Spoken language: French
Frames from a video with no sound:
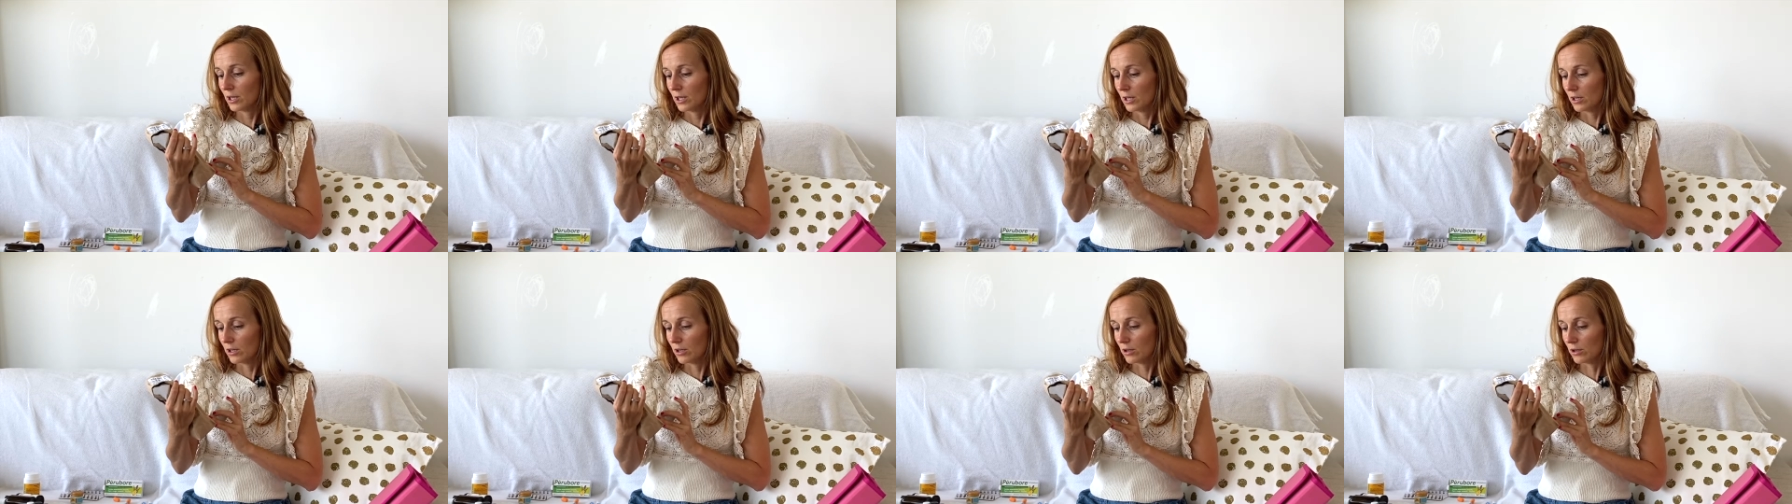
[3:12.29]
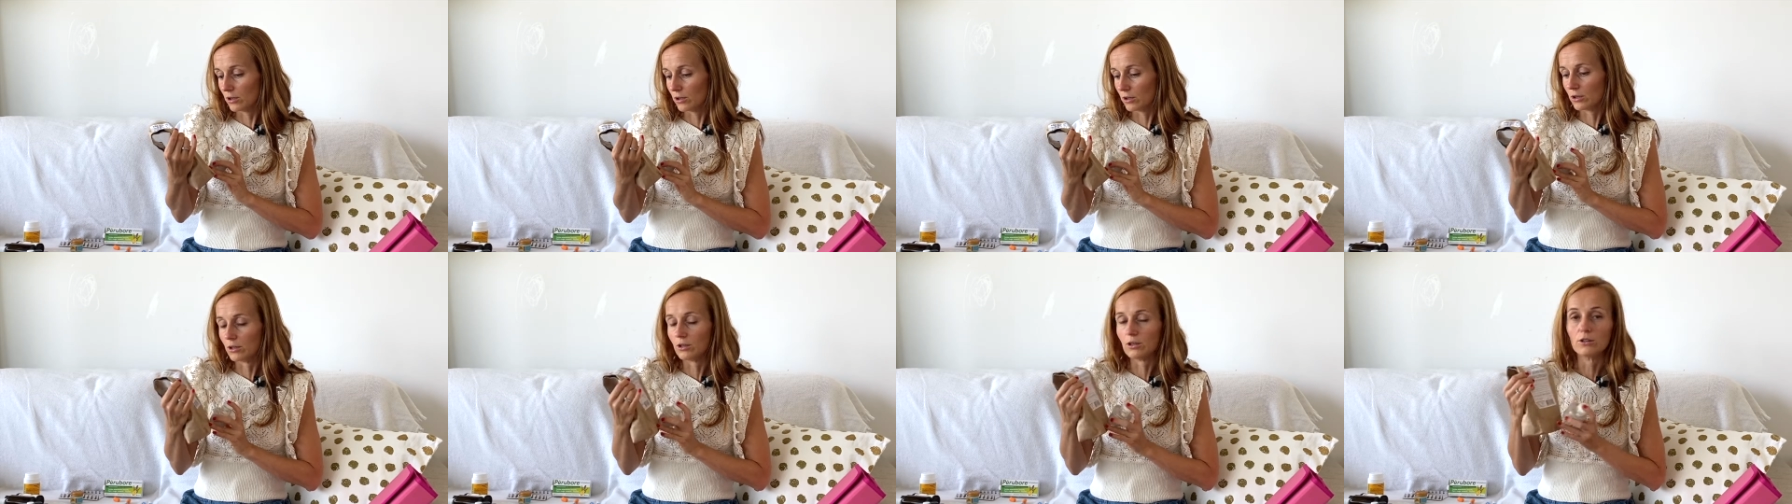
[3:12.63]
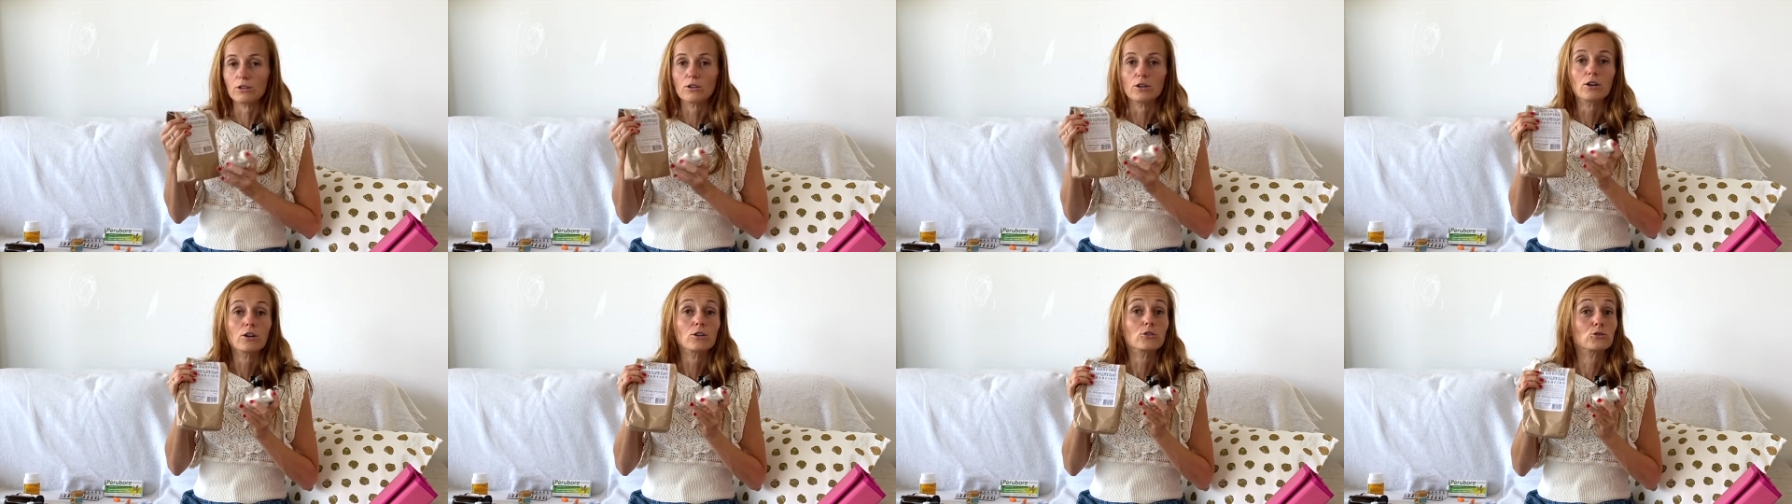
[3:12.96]

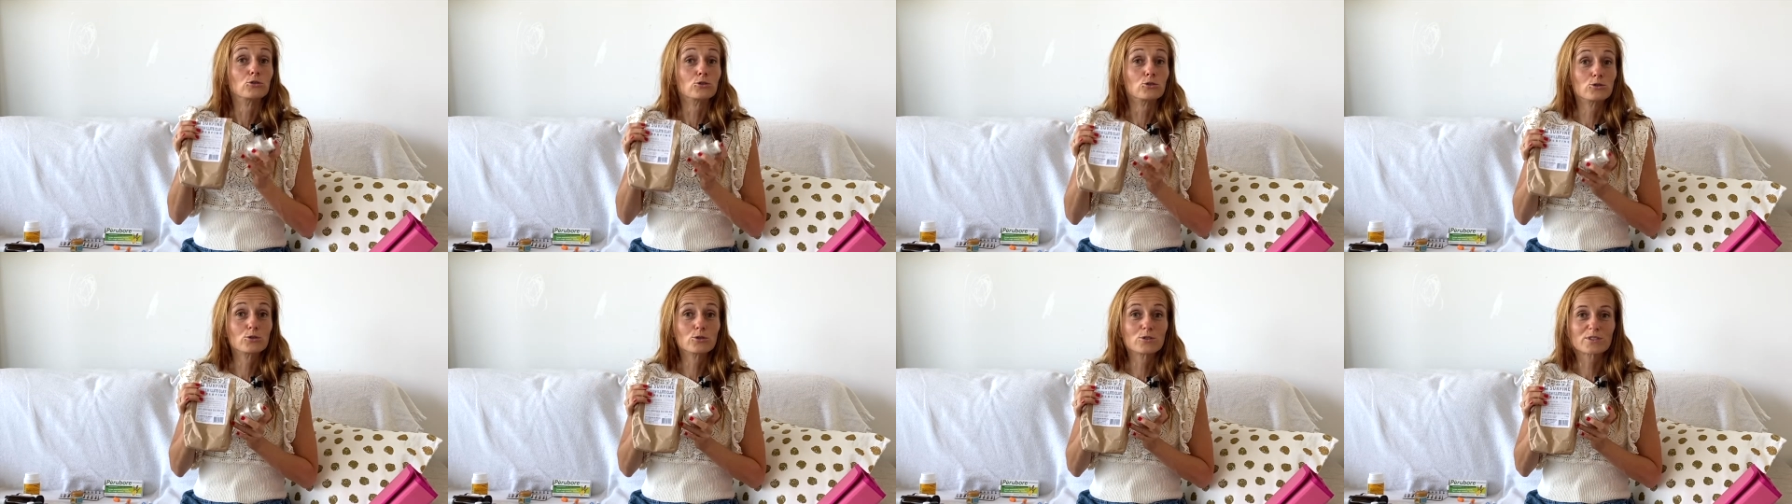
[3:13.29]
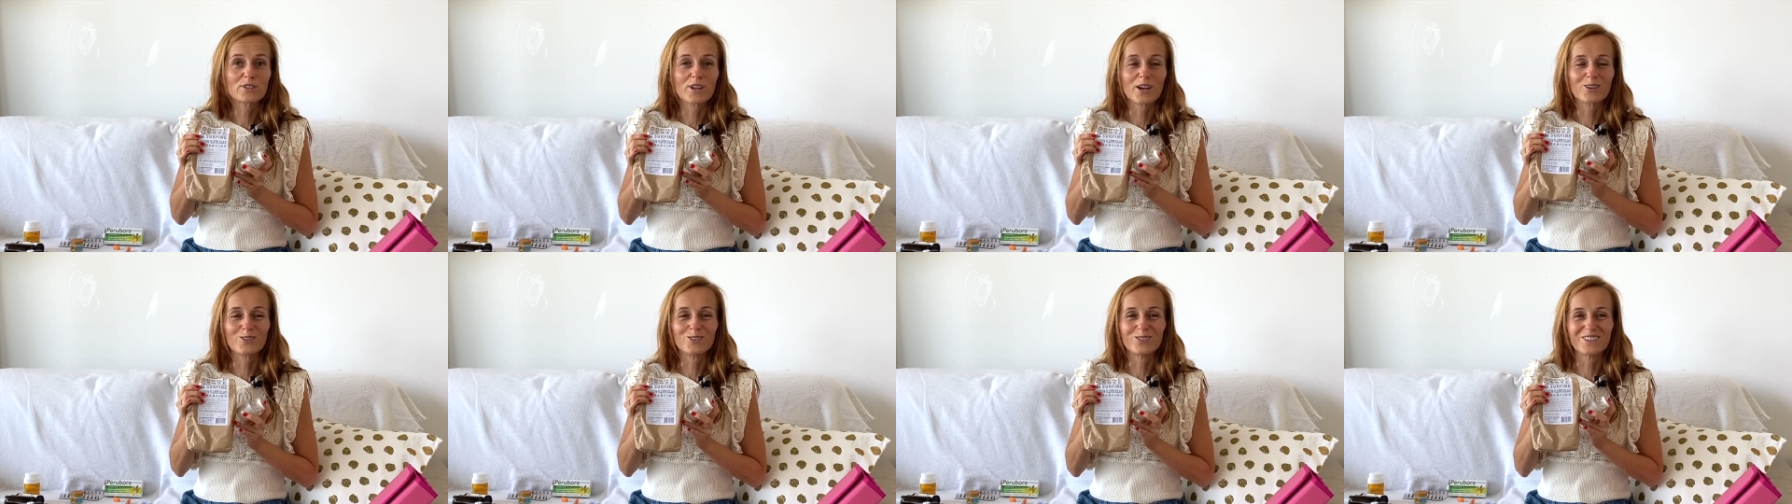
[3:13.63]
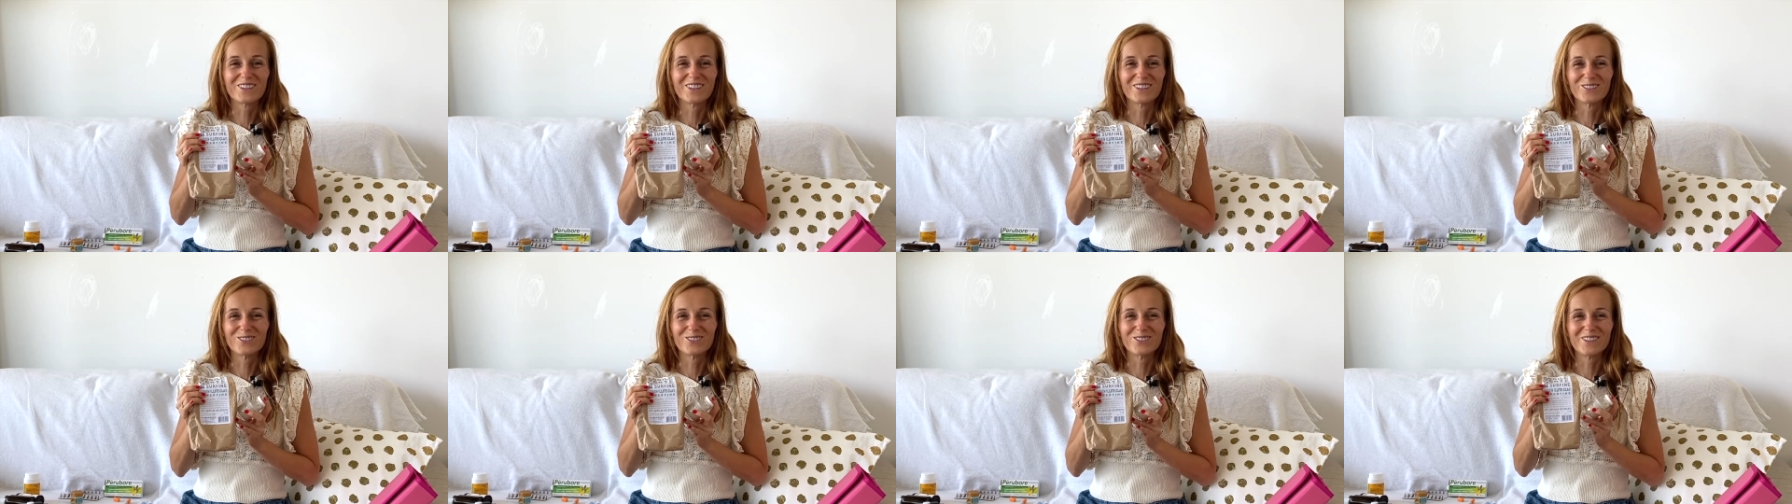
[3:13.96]
euh, juste à
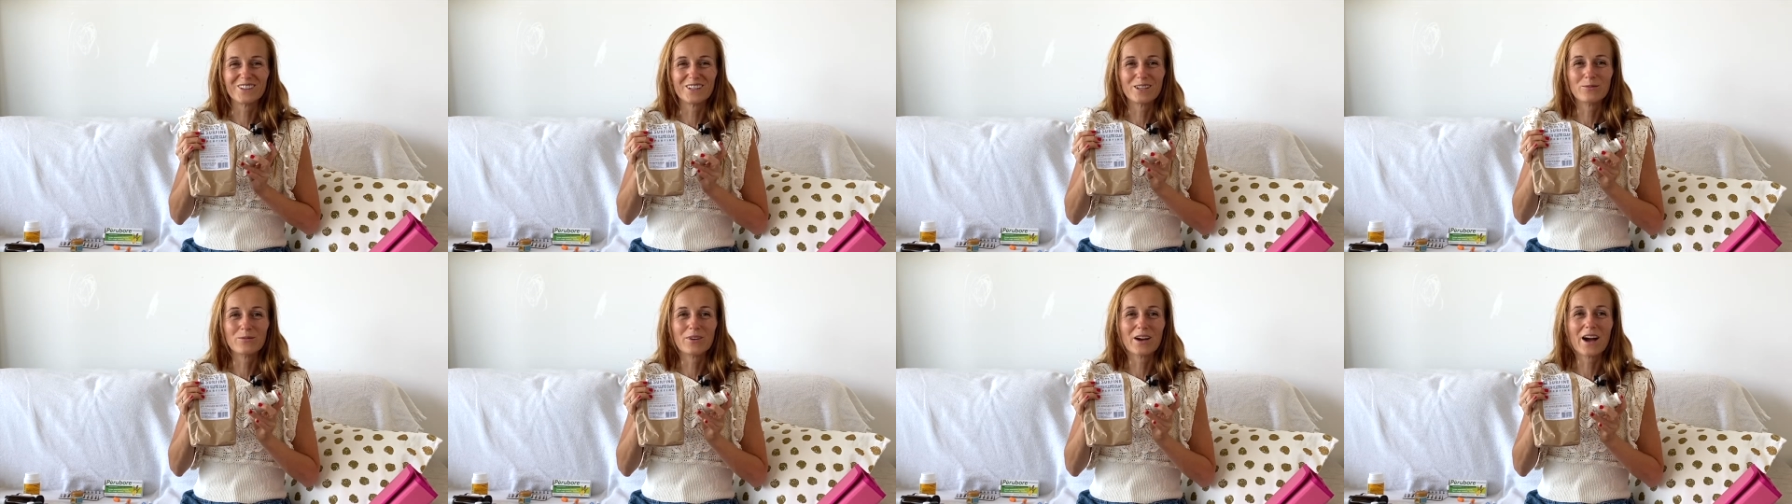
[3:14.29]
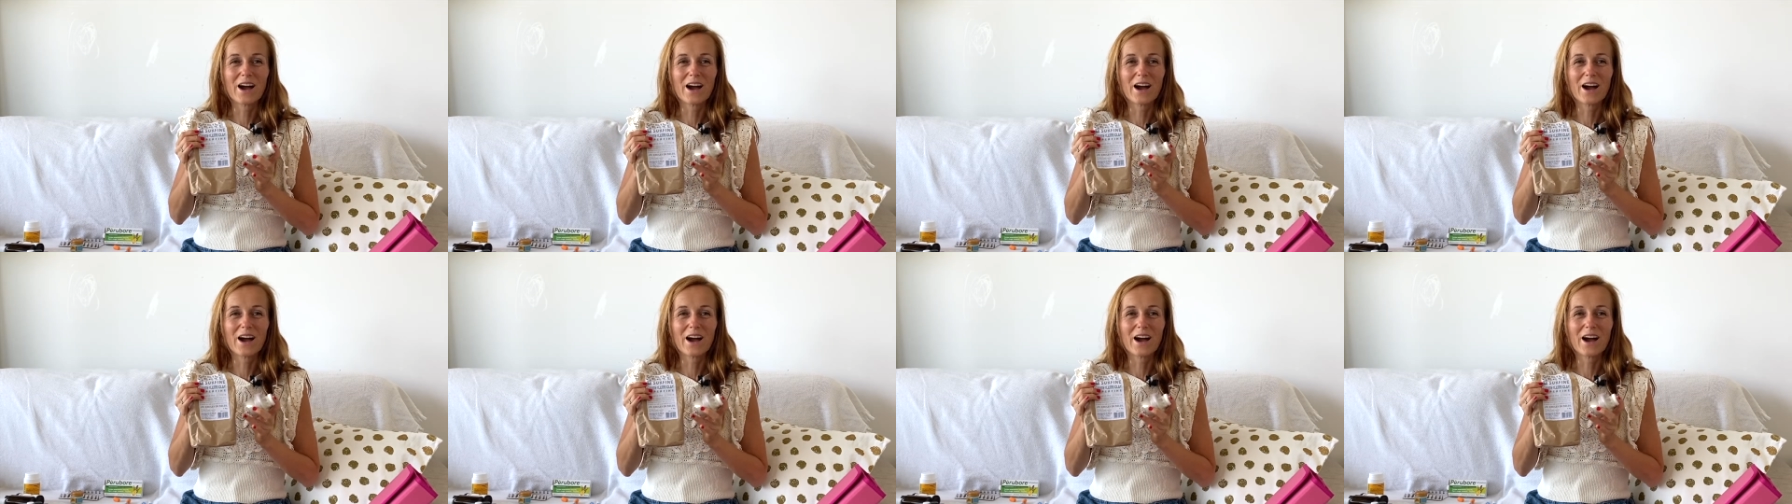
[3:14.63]
côté de Nîmes,